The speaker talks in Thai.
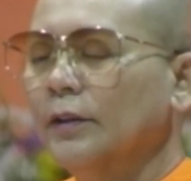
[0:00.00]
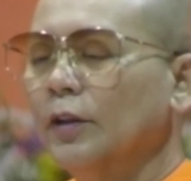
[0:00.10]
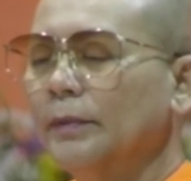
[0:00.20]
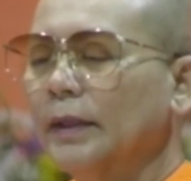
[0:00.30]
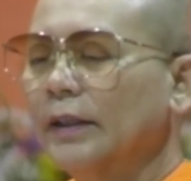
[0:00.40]
โย
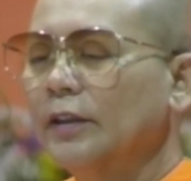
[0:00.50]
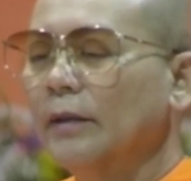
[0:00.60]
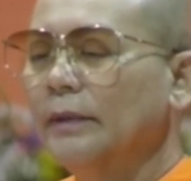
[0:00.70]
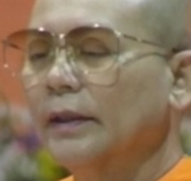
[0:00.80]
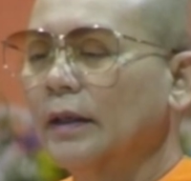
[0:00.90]
มตาช
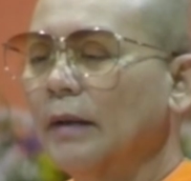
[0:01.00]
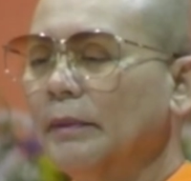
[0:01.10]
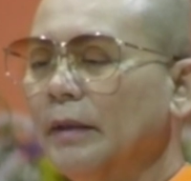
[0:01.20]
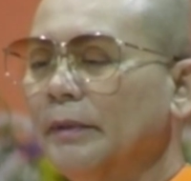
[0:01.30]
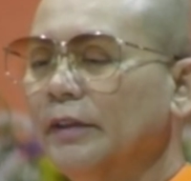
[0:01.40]
อบเล่นการ
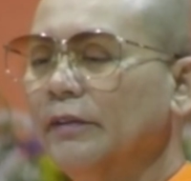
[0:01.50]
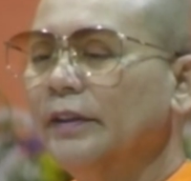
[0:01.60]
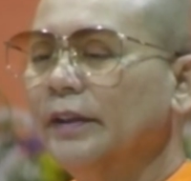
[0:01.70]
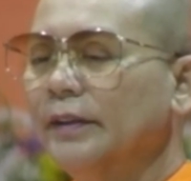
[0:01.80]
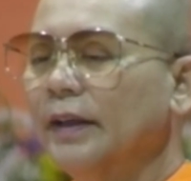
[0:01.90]
มานานเป็นชีวิ
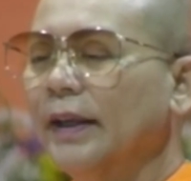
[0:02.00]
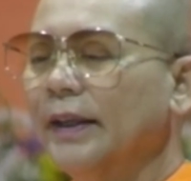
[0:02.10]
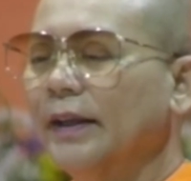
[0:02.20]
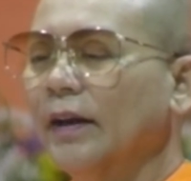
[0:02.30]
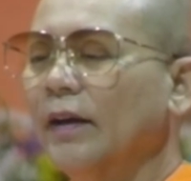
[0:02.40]
ตจิตใจ
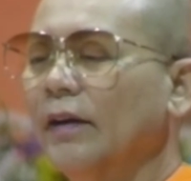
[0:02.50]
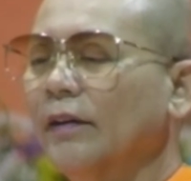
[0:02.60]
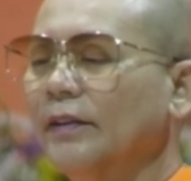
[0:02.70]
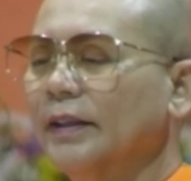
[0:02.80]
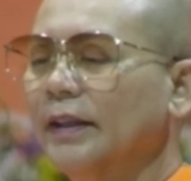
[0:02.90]
อ๋อ
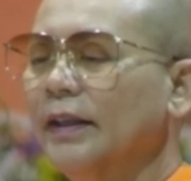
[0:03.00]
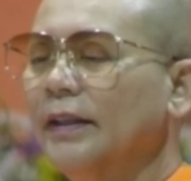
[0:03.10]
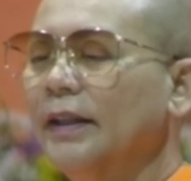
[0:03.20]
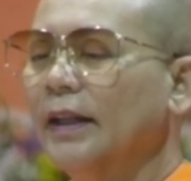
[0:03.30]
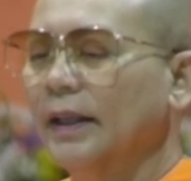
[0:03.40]
อย่าง
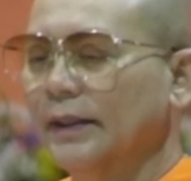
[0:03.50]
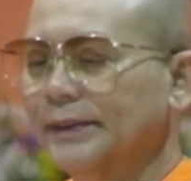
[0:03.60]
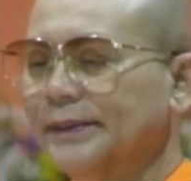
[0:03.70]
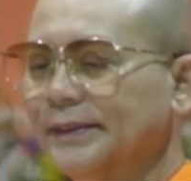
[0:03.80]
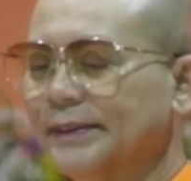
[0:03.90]
นี้นี่แหละ
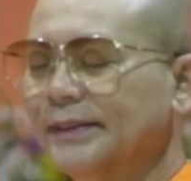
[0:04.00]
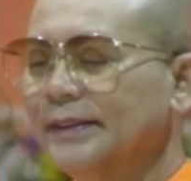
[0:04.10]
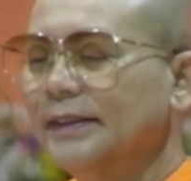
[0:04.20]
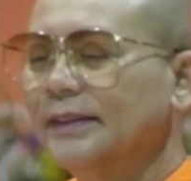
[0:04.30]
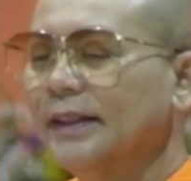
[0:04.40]

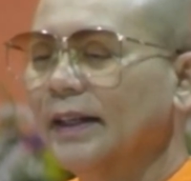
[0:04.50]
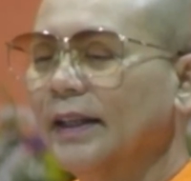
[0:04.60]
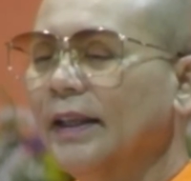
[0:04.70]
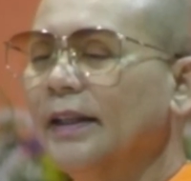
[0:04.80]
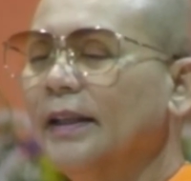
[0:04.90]
อย่าง
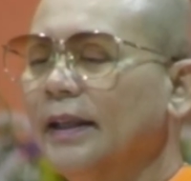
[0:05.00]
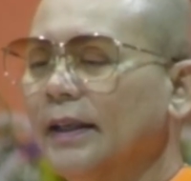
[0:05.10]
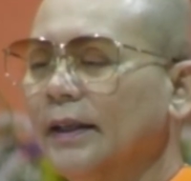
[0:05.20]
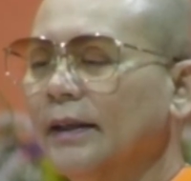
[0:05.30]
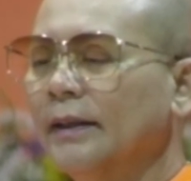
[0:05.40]
นี้นี่เอ
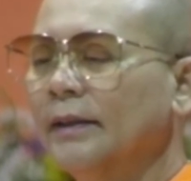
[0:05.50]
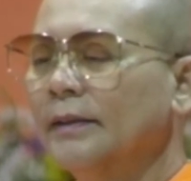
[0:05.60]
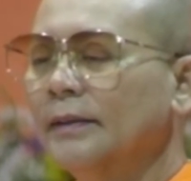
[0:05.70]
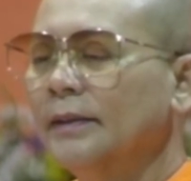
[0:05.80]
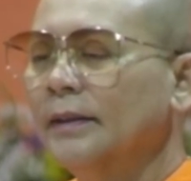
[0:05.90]
ง
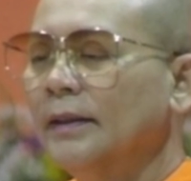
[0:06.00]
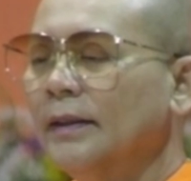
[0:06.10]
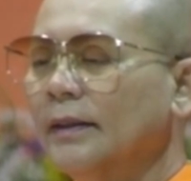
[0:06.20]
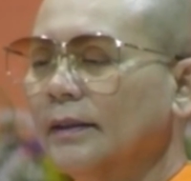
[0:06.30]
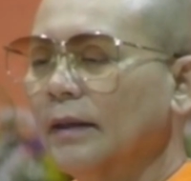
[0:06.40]

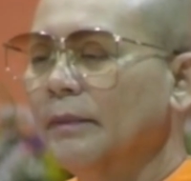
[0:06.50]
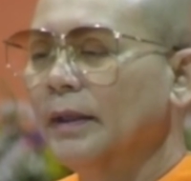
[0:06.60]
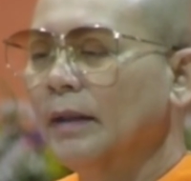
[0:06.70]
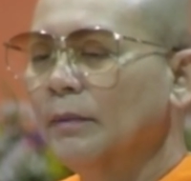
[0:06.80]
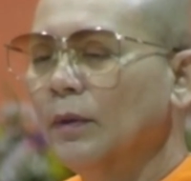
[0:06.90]
ทั้ง
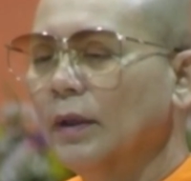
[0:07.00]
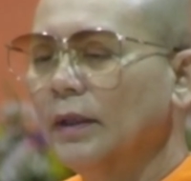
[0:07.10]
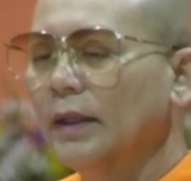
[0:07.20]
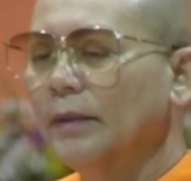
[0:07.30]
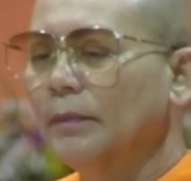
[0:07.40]
มันดันมวย
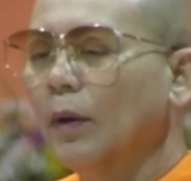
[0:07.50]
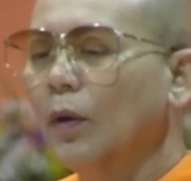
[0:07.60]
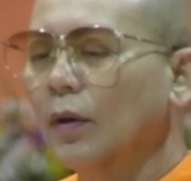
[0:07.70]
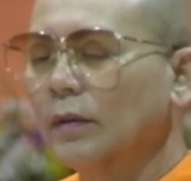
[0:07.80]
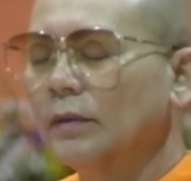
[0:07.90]
และเล่นโบ
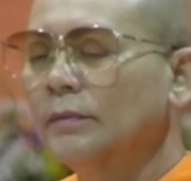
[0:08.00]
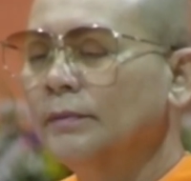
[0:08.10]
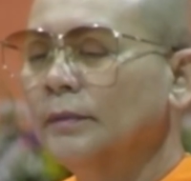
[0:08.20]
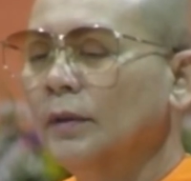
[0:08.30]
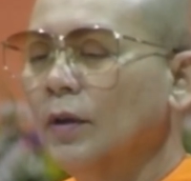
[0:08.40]
ก
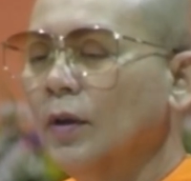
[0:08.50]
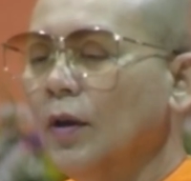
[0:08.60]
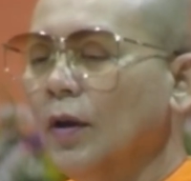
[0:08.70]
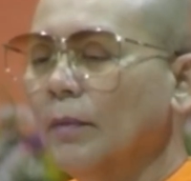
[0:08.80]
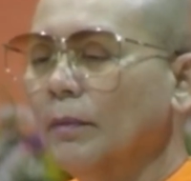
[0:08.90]

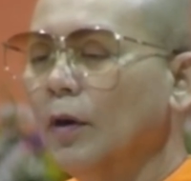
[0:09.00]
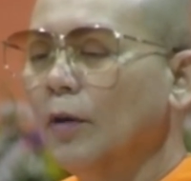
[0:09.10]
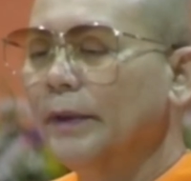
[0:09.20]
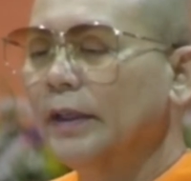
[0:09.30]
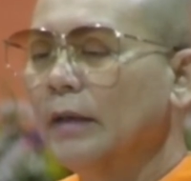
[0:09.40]
บอ
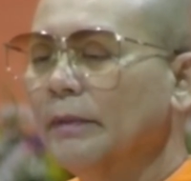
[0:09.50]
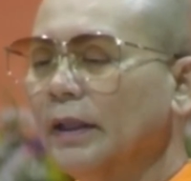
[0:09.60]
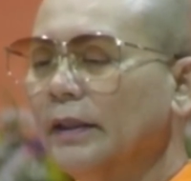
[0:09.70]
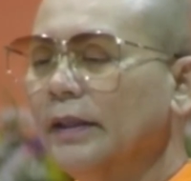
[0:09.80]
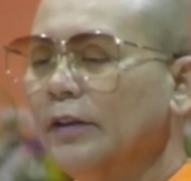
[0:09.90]
กเป็นเกมมั
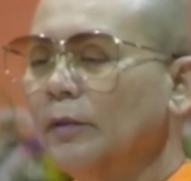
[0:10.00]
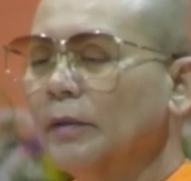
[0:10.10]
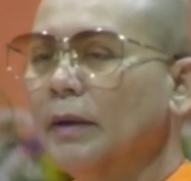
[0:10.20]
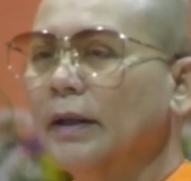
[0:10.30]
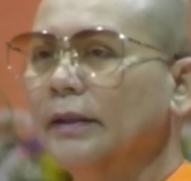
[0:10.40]
นันที่นิยม
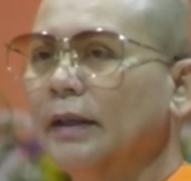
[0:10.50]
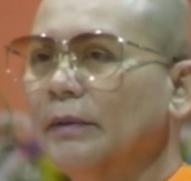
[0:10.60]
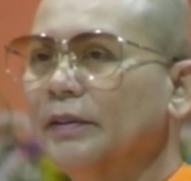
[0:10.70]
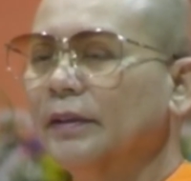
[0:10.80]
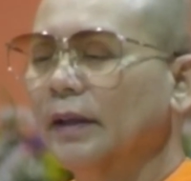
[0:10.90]
กันมากในแถบอี